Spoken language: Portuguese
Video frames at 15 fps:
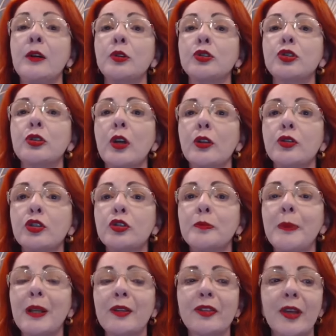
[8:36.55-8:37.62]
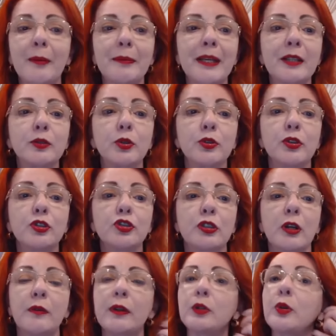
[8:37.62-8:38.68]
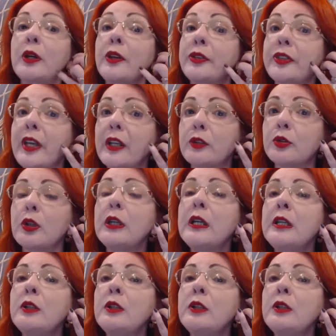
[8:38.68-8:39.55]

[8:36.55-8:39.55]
Os nossos pensamentos estão adoecendo.